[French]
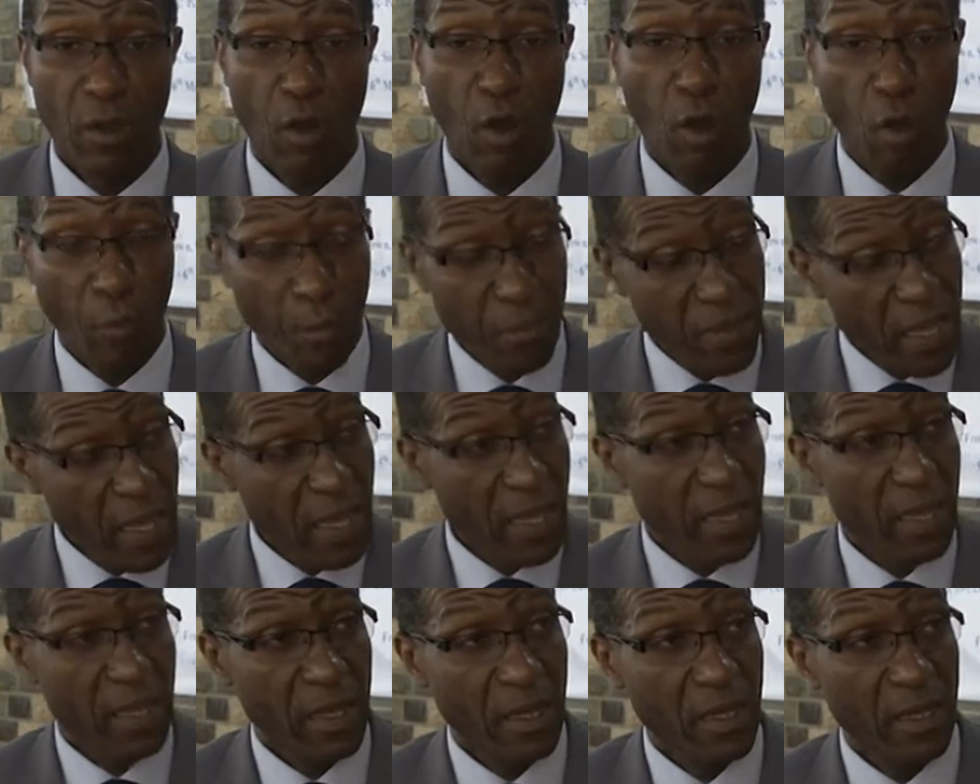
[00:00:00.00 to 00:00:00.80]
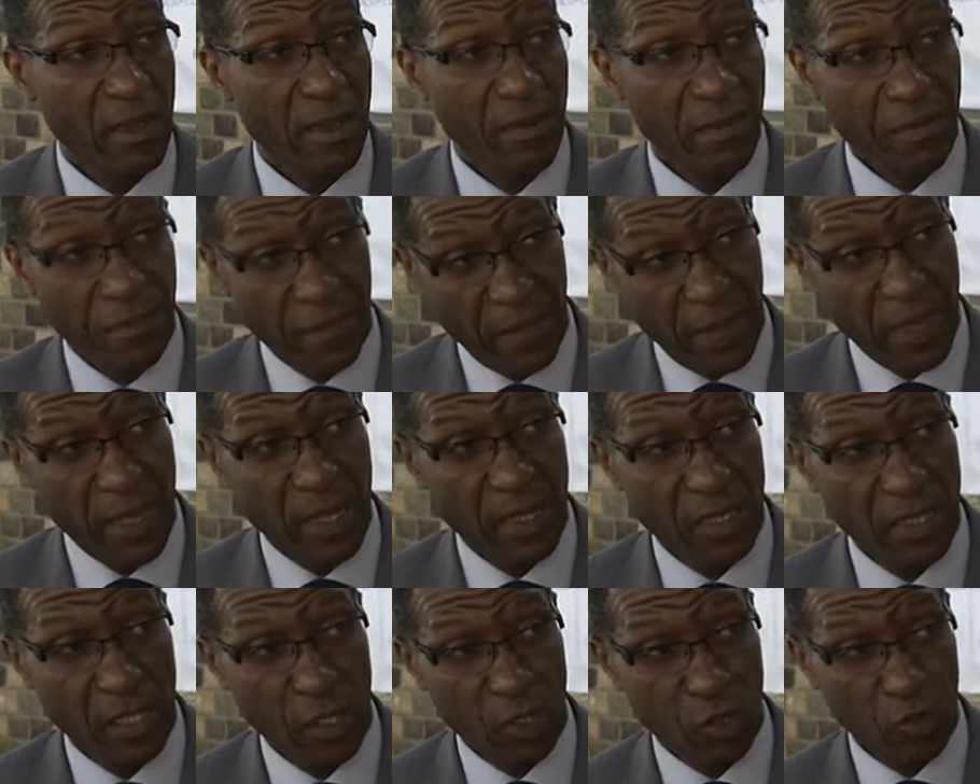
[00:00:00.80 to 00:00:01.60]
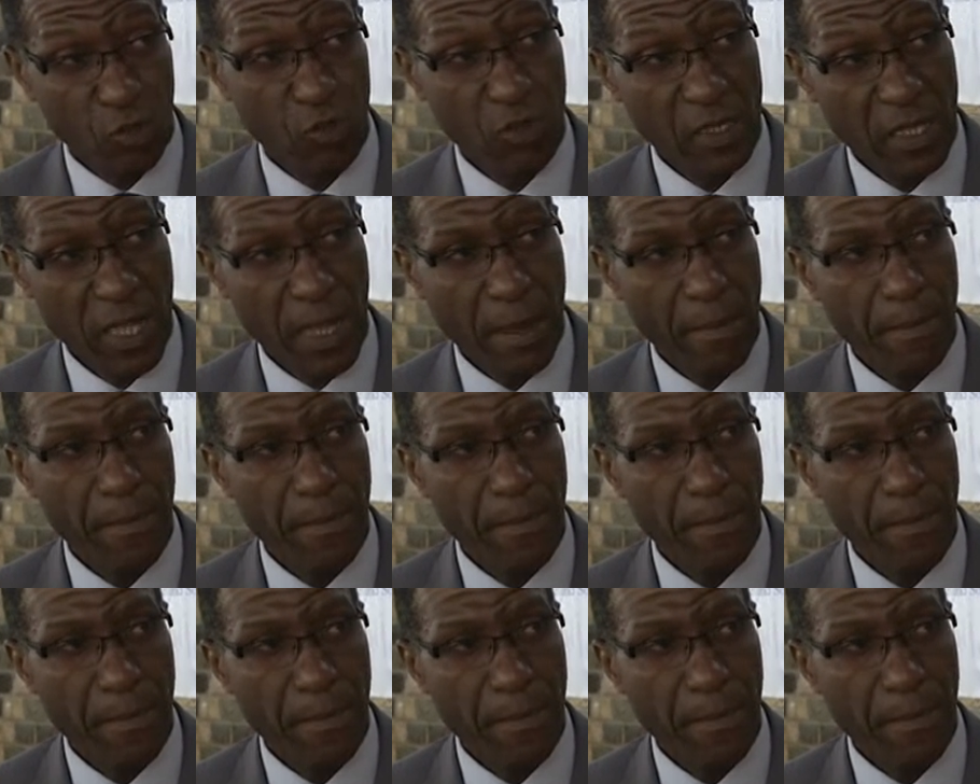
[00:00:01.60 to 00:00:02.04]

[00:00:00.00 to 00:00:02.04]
ont bien fait ces choses-là,